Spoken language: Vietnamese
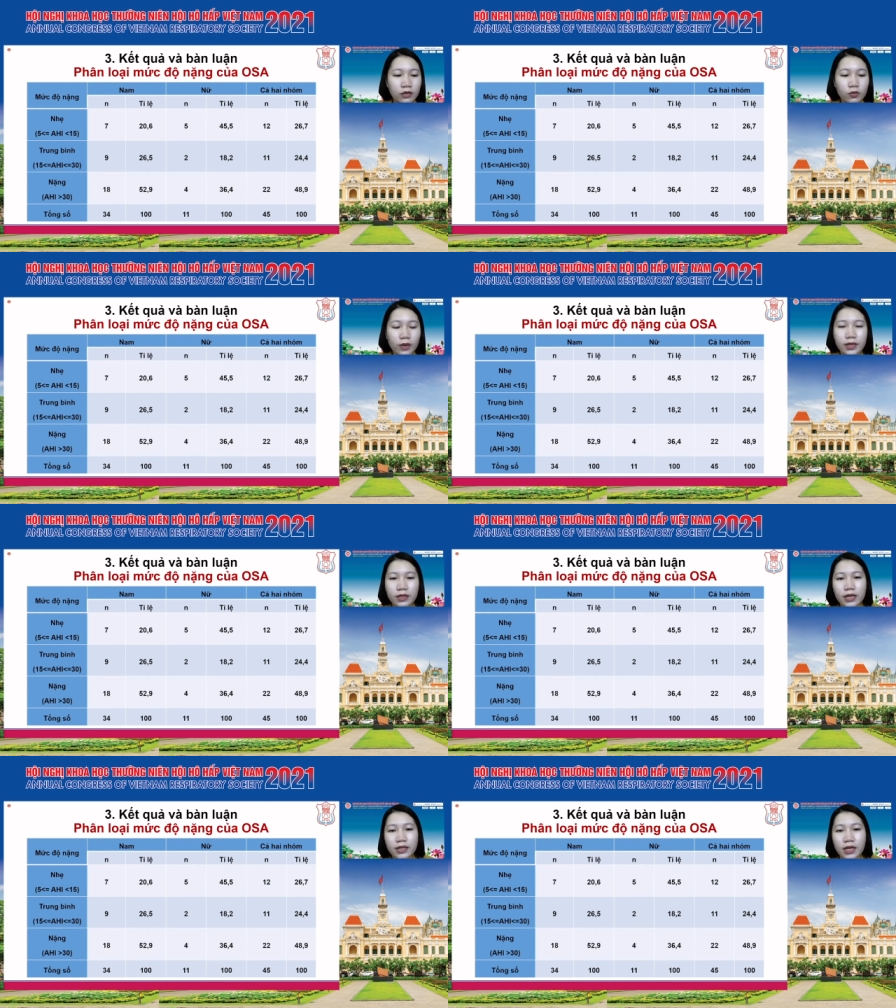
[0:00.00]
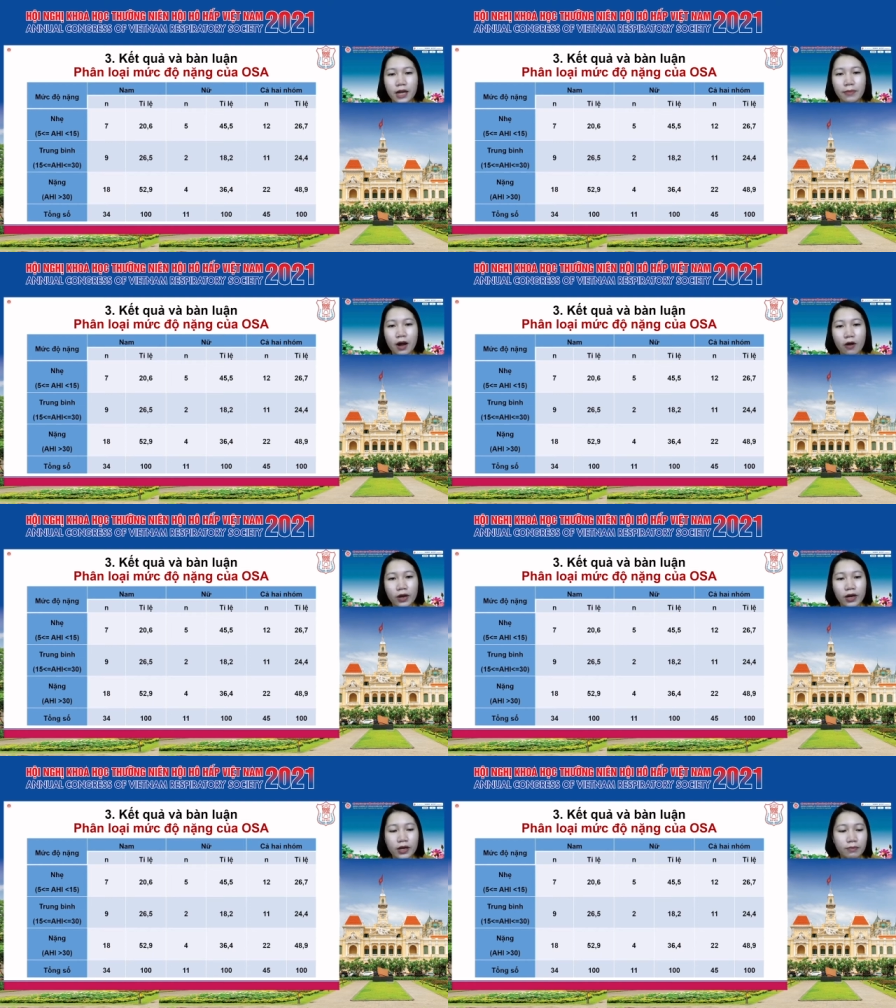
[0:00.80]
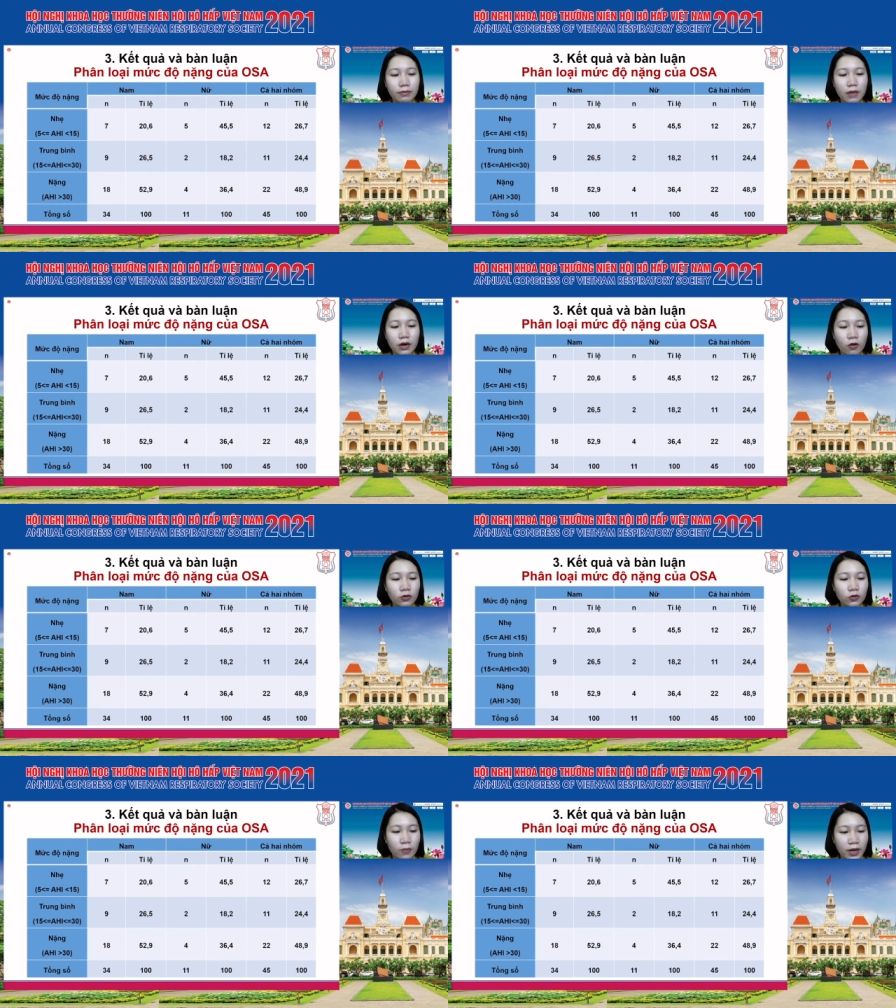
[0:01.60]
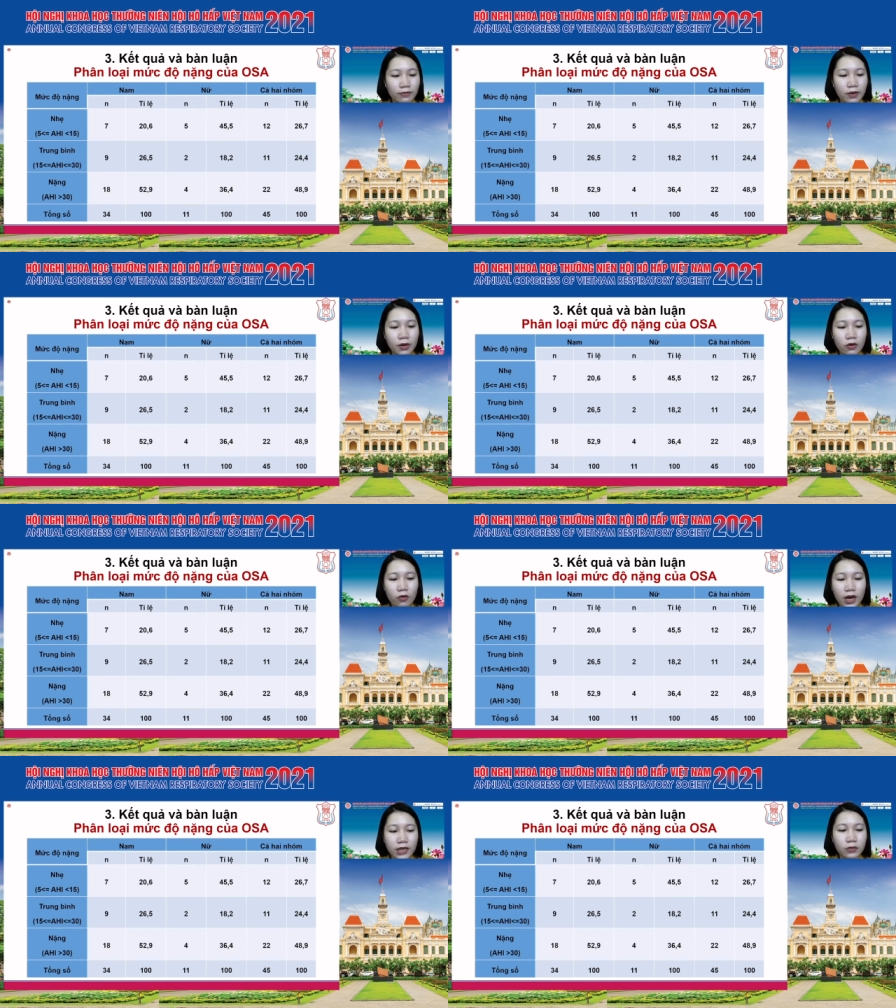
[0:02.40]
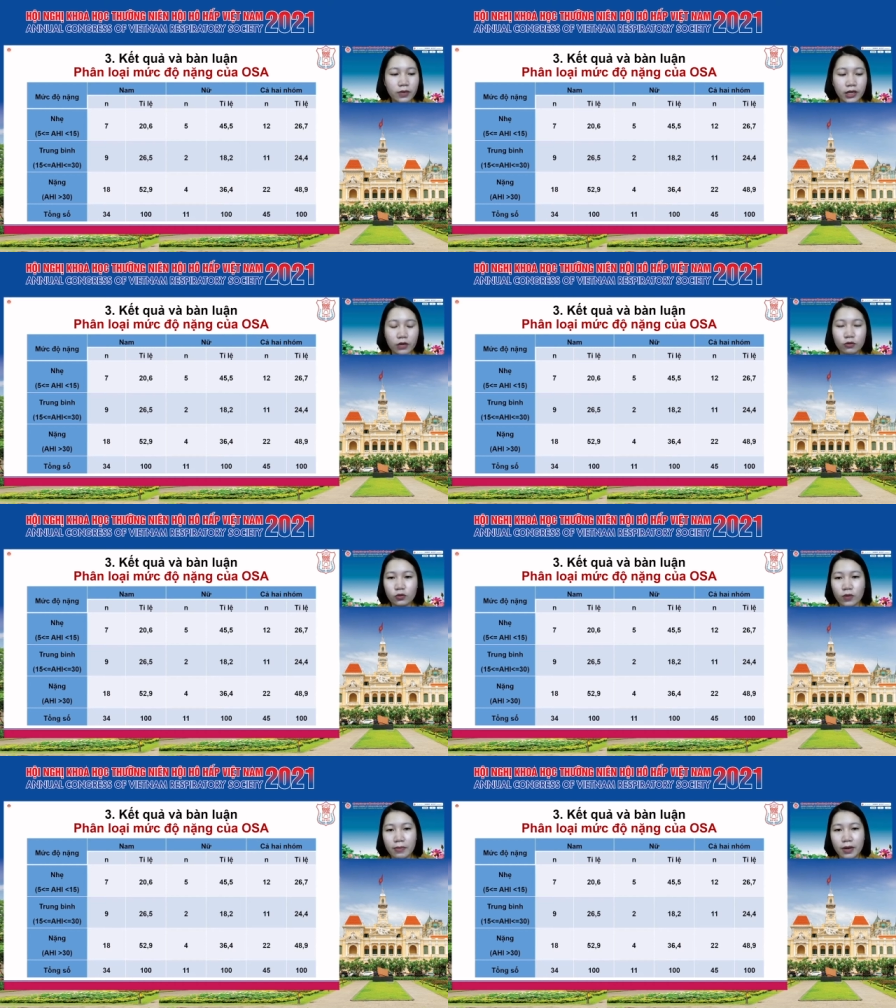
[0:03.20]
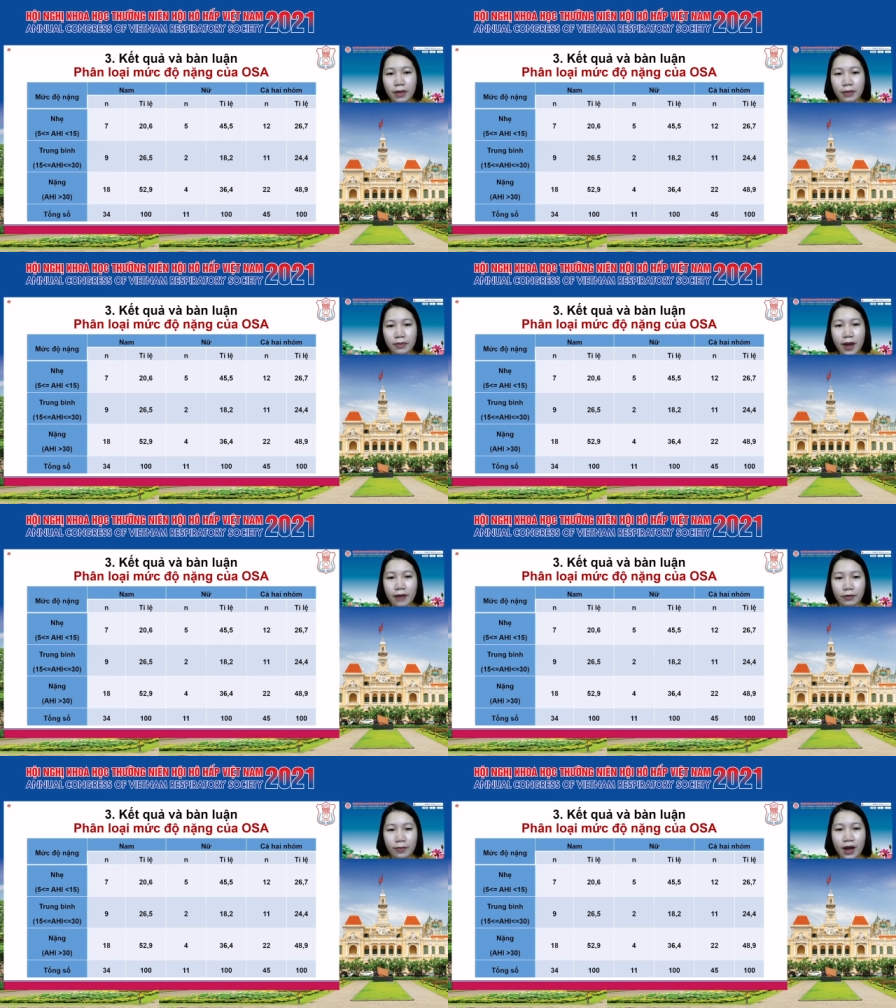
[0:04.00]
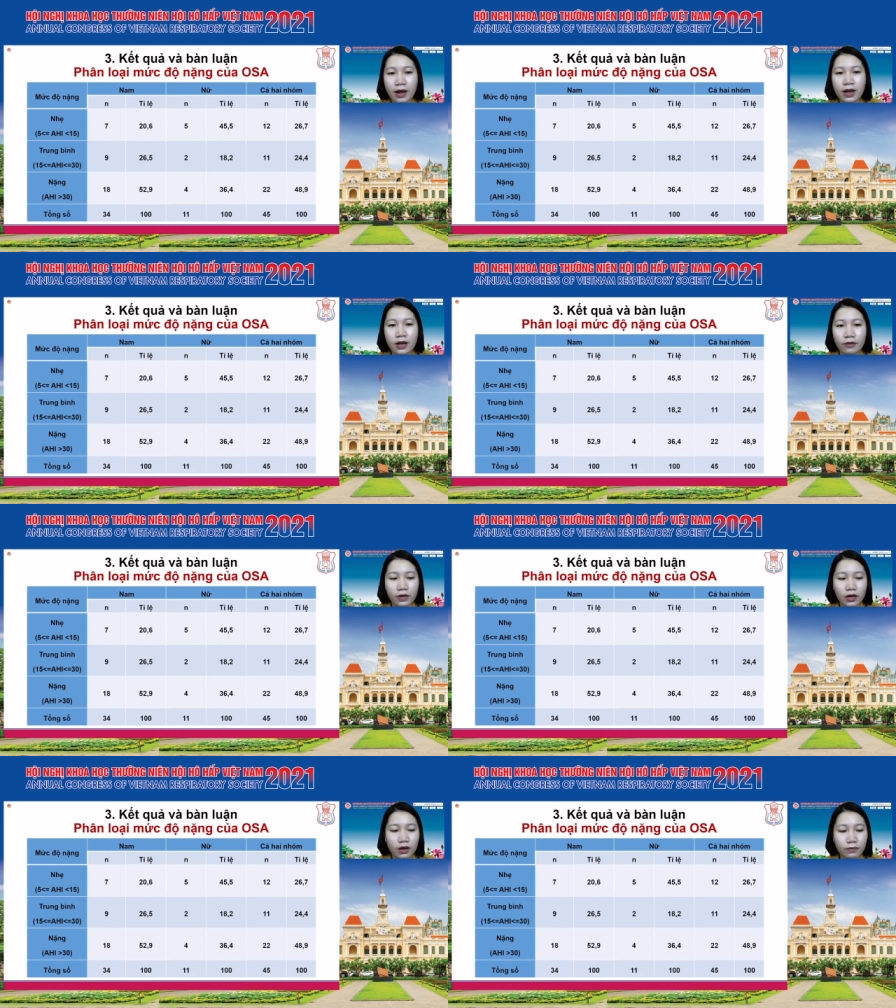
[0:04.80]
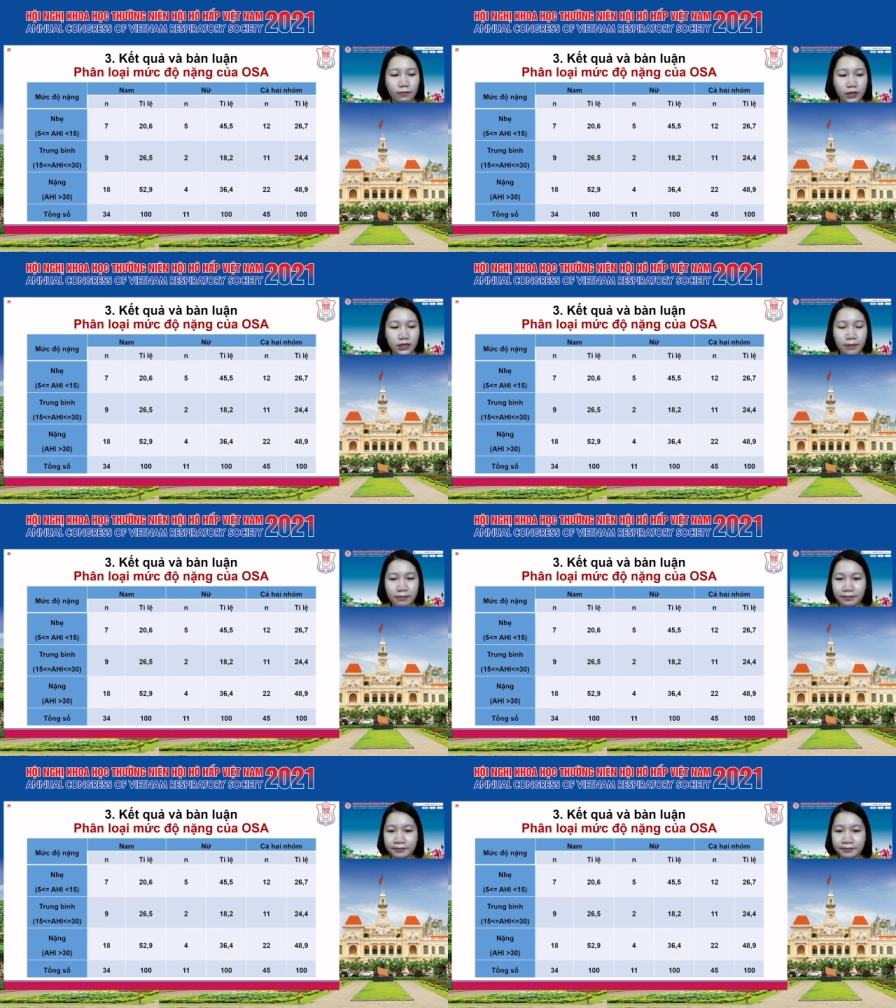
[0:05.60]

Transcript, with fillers: chúng em nhận thấy tỷ lệ mắc OSA mức độ trung bình và mức độ nặng trong nghiên cứu của chúng em là 73,3%.